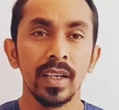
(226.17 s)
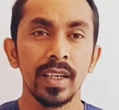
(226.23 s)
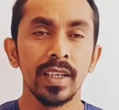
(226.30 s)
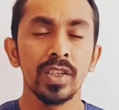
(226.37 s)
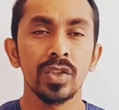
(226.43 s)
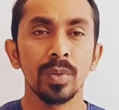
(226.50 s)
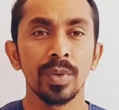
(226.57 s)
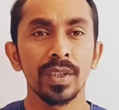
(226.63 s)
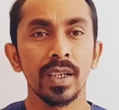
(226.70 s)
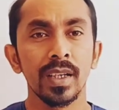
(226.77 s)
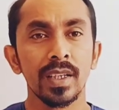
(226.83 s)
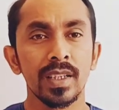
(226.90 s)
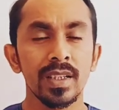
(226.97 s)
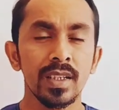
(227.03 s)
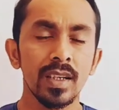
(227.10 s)
এই সময়টা
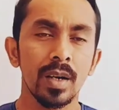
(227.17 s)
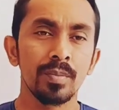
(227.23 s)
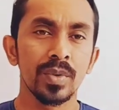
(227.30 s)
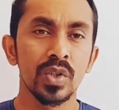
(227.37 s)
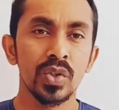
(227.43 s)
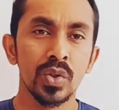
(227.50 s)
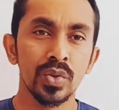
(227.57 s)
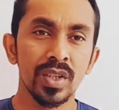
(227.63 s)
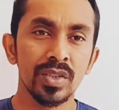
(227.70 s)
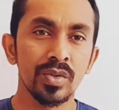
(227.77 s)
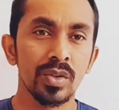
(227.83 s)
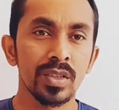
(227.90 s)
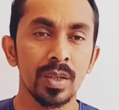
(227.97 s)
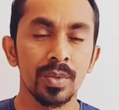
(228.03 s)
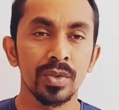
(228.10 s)
এসে আপনি সোজা
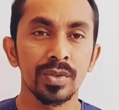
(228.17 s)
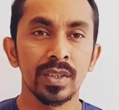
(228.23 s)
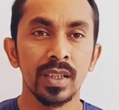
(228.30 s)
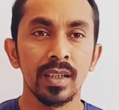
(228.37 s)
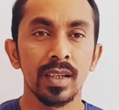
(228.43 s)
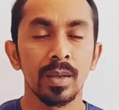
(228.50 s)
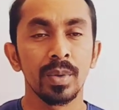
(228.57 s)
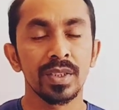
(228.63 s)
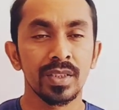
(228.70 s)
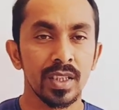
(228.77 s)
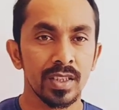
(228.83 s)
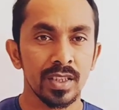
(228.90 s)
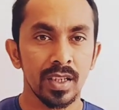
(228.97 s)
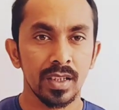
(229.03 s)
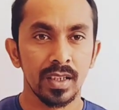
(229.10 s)
চলে যাবেন হচ্ছে লেবার
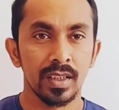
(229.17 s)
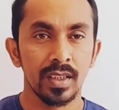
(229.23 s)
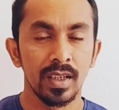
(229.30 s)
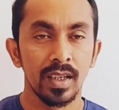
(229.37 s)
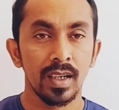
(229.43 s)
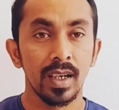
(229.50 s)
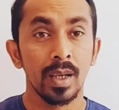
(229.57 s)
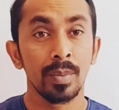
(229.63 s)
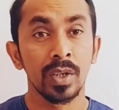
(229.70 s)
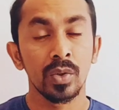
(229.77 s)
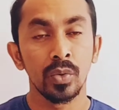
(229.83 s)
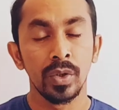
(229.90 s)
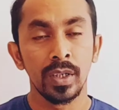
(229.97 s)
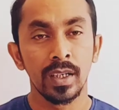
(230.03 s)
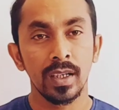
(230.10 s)
সেকশানে লেবার
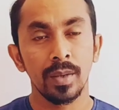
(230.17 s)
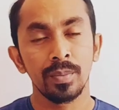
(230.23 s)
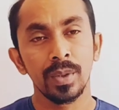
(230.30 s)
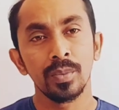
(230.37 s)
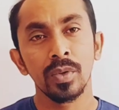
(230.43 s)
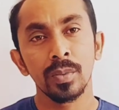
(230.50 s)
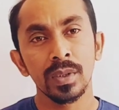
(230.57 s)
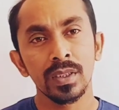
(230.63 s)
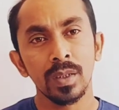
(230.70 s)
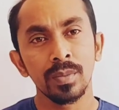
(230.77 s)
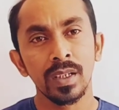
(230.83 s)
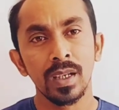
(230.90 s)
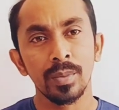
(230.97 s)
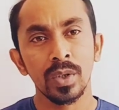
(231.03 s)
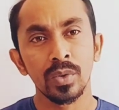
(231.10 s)
উইংয়ে আপনি বলবেন যে
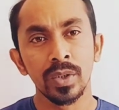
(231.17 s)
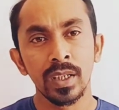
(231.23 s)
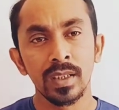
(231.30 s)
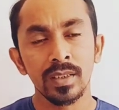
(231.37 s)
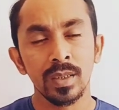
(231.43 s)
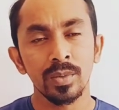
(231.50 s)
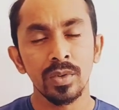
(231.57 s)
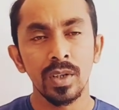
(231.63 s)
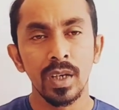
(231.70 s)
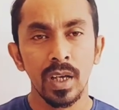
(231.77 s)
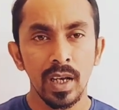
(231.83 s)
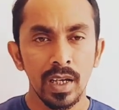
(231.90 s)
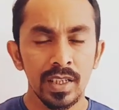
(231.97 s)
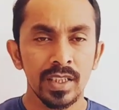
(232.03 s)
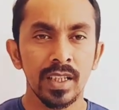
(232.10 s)
আমি লেবার উইংয়ে যাব
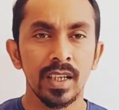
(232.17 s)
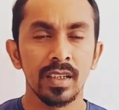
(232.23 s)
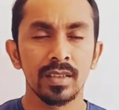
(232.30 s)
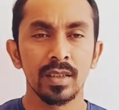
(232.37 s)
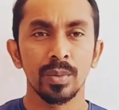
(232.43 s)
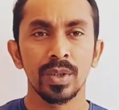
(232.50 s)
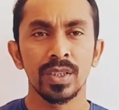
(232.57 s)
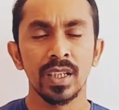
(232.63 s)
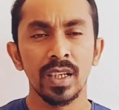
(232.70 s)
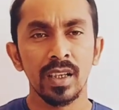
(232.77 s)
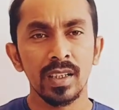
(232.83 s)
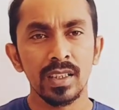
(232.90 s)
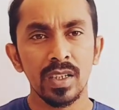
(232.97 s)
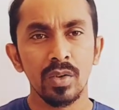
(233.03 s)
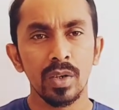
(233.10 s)
সেখানে যাবেন
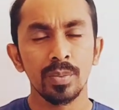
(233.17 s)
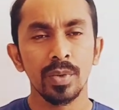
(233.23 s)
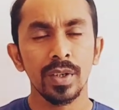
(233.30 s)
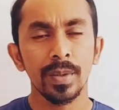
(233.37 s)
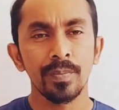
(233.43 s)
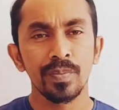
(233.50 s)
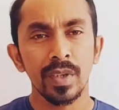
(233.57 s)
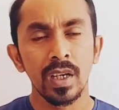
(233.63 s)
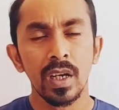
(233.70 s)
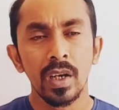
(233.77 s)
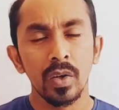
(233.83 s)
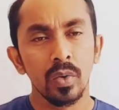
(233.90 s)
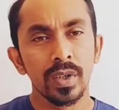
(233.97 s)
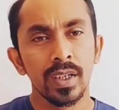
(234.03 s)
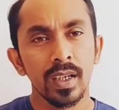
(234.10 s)
সেখানে যাওয়ার পরে
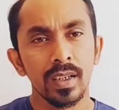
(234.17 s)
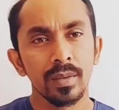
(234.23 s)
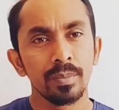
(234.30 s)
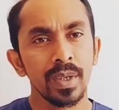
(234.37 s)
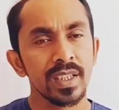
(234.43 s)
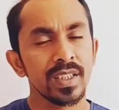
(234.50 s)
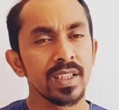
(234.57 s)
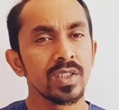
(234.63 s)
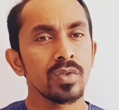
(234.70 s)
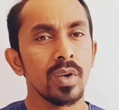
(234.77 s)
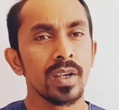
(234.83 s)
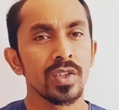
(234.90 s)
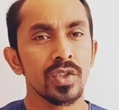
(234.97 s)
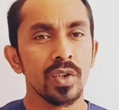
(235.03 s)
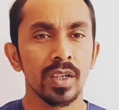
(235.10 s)
ওইখানে বেশ কিছু
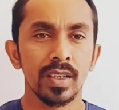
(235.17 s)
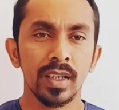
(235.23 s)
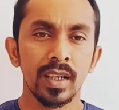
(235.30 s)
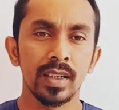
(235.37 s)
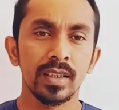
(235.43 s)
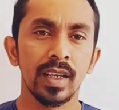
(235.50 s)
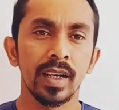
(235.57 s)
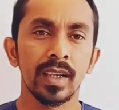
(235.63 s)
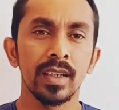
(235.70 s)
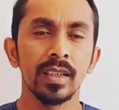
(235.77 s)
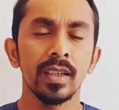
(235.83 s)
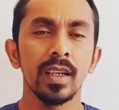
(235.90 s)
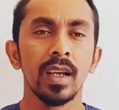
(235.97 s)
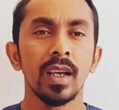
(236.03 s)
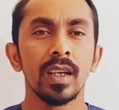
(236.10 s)
আইন সহায়তাকারী থাকেন
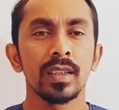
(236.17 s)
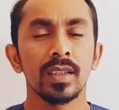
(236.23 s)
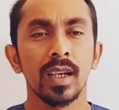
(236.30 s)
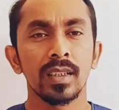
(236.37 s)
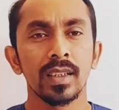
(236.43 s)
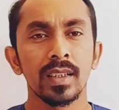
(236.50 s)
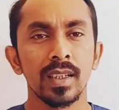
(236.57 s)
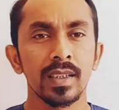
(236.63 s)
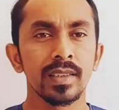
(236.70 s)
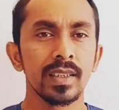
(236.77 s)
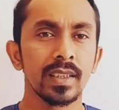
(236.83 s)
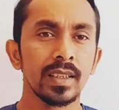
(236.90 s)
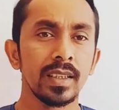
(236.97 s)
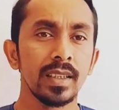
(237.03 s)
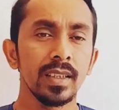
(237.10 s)
তাদের কাছে
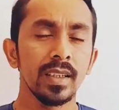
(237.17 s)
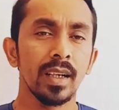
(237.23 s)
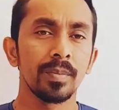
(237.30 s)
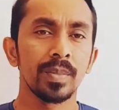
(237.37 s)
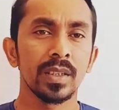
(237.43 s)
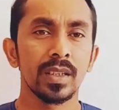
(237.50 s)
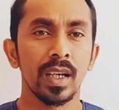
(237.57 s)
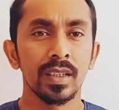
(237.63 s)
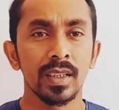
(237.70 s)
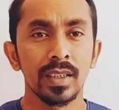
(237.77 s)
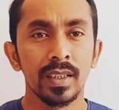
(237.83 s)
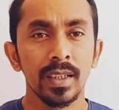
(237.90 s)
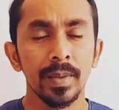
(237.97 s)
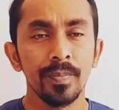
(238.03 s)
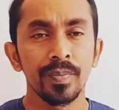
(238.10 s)
গিয়ে আপনি
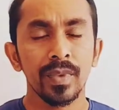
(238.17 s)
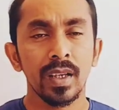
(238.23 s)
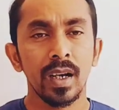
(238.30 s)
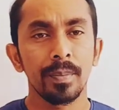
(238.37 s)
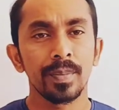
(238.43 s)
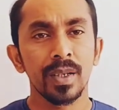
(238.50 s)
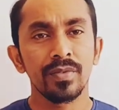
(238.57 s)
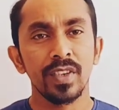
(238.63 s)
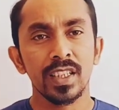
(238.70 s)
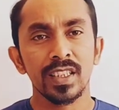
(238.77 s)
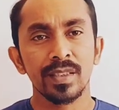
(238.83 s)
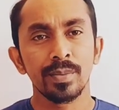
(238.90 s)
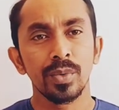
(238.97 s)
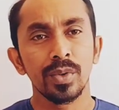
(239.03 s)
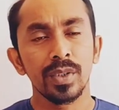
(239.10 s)
তাদেরকে আপনার
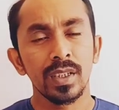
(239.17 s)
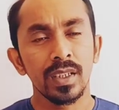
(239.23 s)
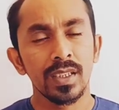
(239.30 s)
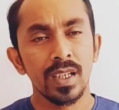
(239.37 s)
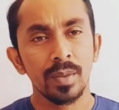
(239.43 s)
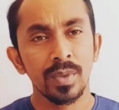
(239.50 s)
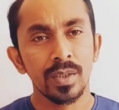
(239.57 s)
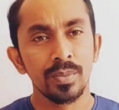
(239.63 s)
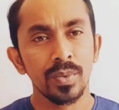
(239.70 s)
পাসপোর্ট ই কামার